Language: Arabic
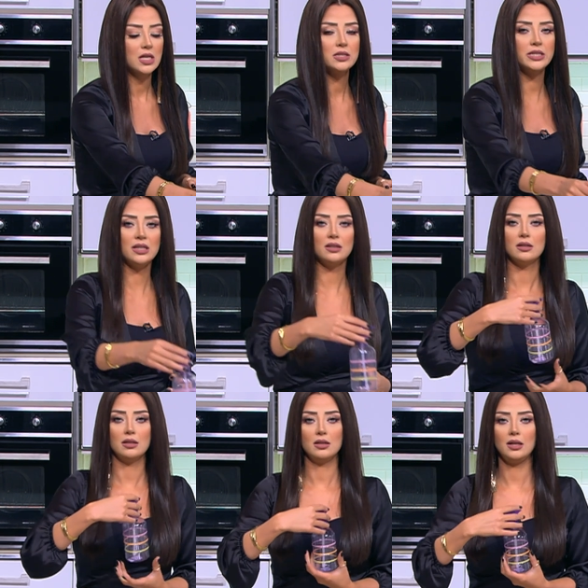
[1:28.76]
دي
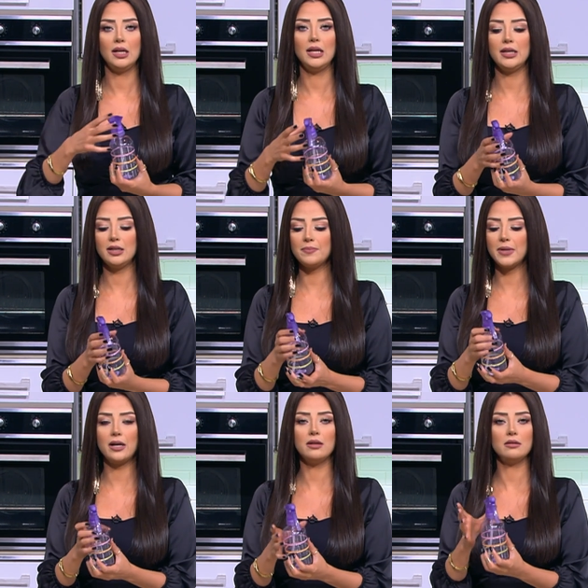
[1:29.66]
اللي هي
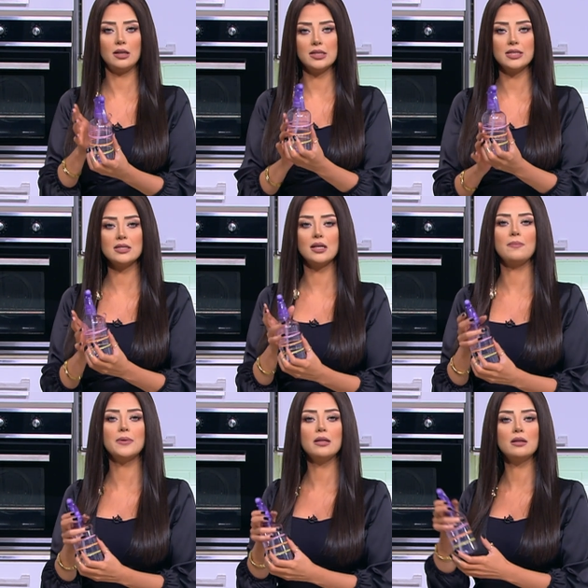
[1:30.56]
بتاعت الازازه اللي هي
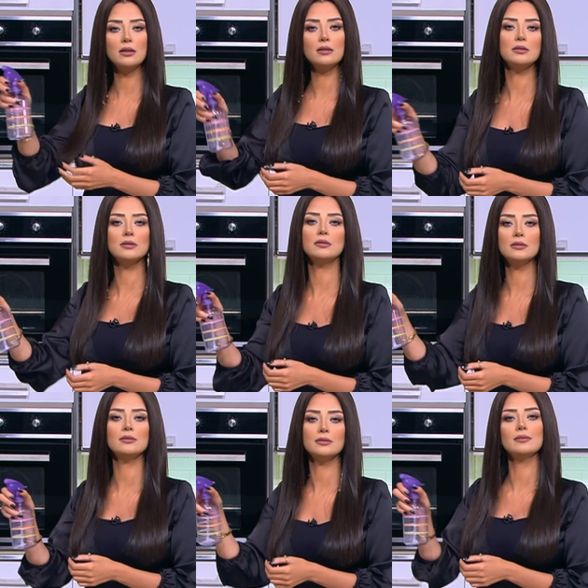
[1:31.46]
بتاعت
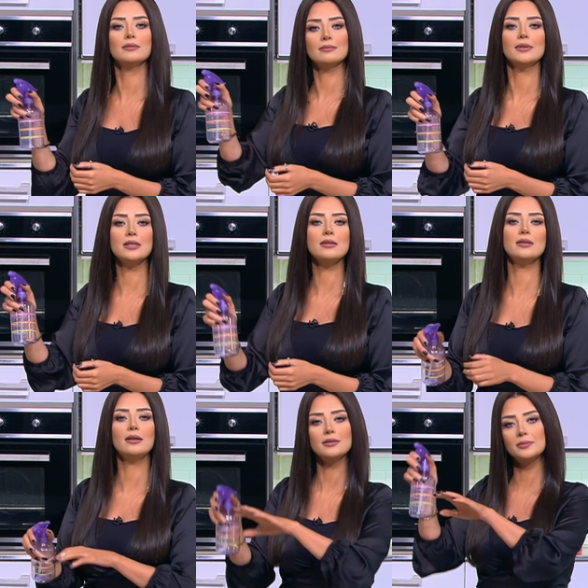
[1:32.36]
الازاز
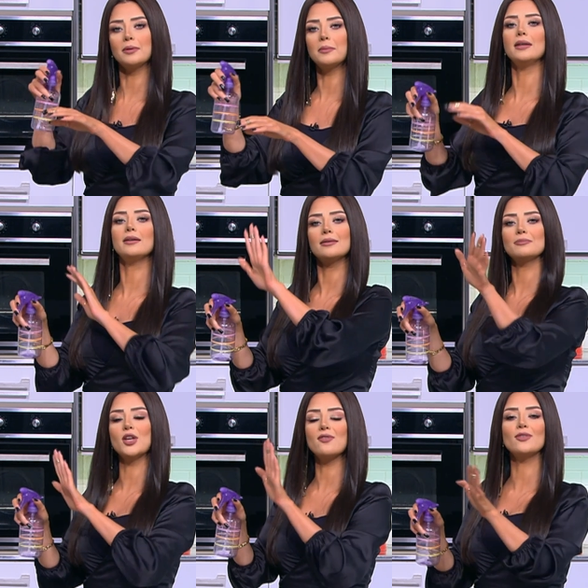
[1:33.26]
دي اللي انت بتعملي كده
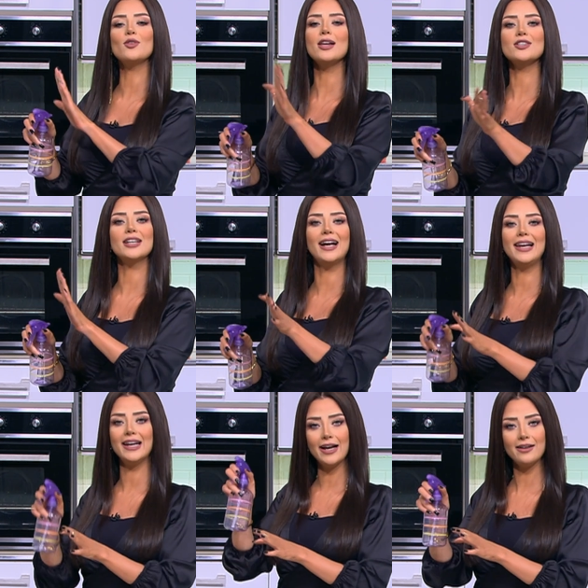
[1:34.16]
شايفه ان انا عشان
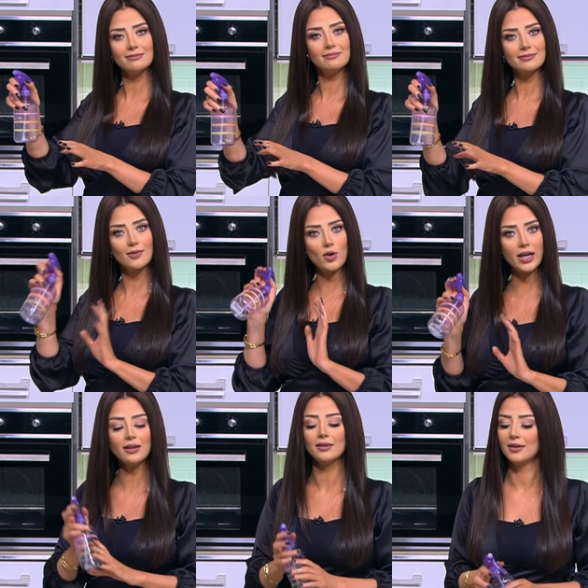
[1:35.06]
اعلان ها
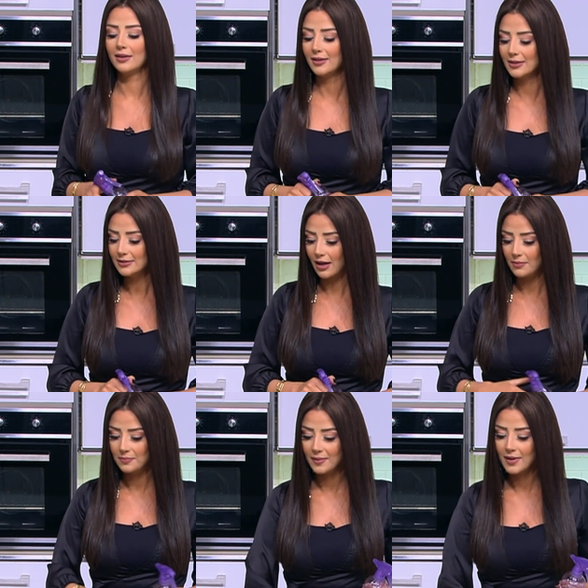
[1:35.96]
اوكي طيب
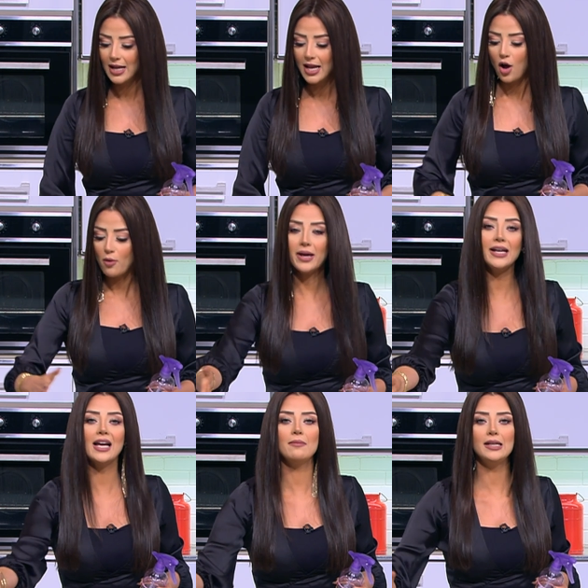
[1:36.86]
هم
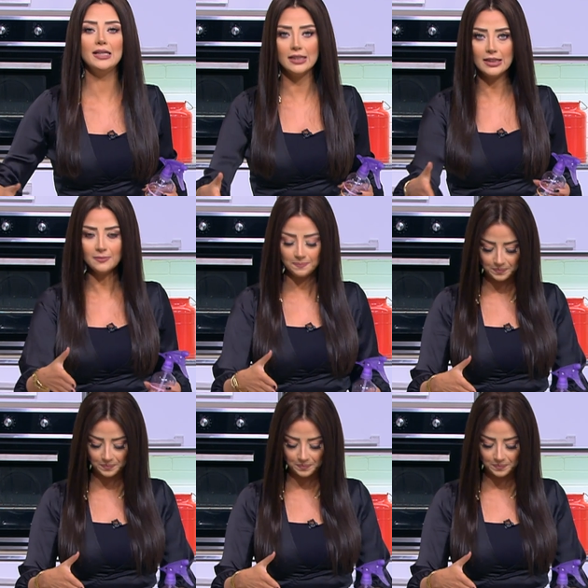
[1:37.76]
هنا جايبين لي ايه